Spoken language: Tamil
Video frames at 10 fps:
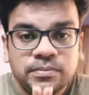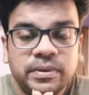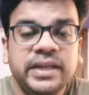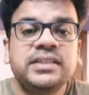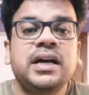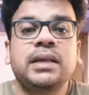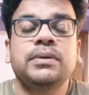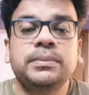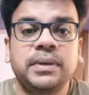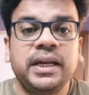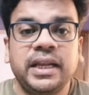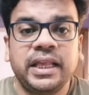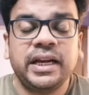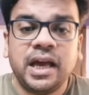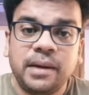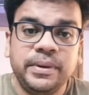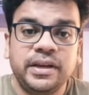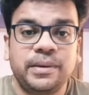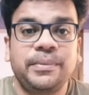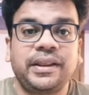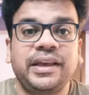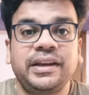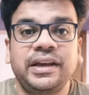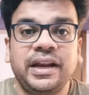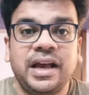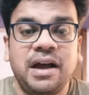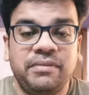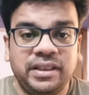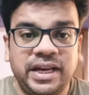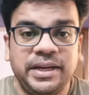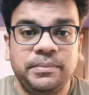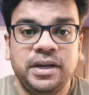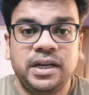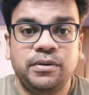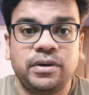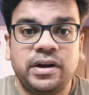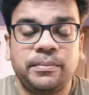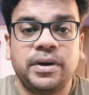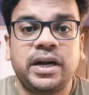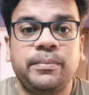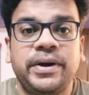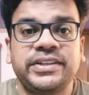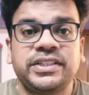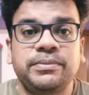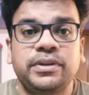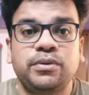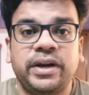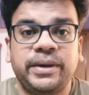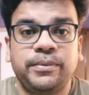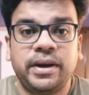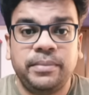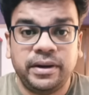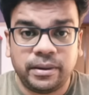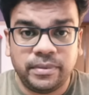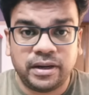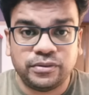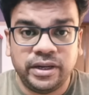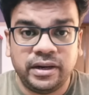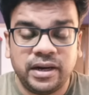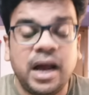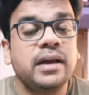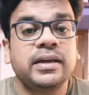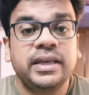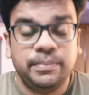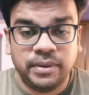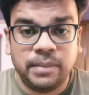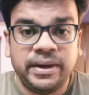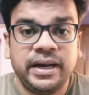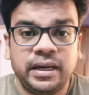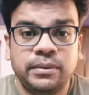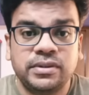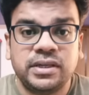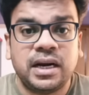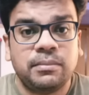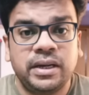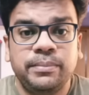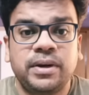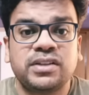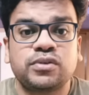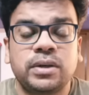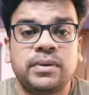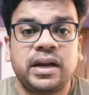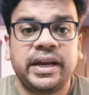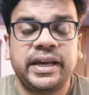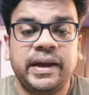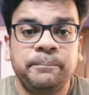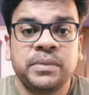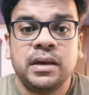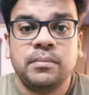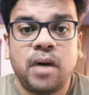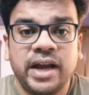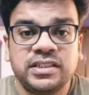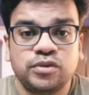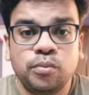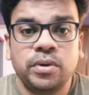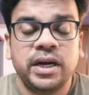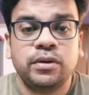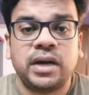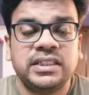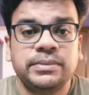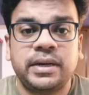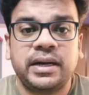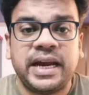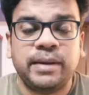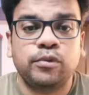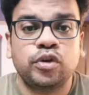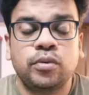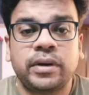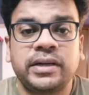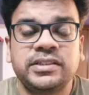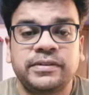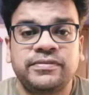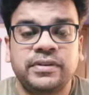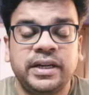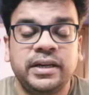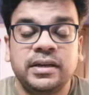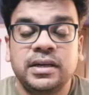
ப்ளீஸ்டா அது மட்டும் பண்ணிடாதீங்கடா அப்படின்ற மாதிரி தான் இருக்குது ஏன்னா அவன் தான் இனிமேல் ஒரு ட்ரம் கார்டாக பாய்ஸ் டீம் வந்து உடைக்க போகிறேன் அப்படின்ற மாதிரி தான் சொல்லிட்டு இருக்கான் இப்போ தான் பையன் கண்டுபிடிச்சிருக்கான் நம்மளை இம்பார்ட்டன்ஸ் கொடுக்க மாட்டேறாங்க பாய்ஸ் சொம்புங்கன்னு ஒரு அஞ்சு பேர் இருக்காங்க முத்துக்குமரன் ஜெஃப்ரி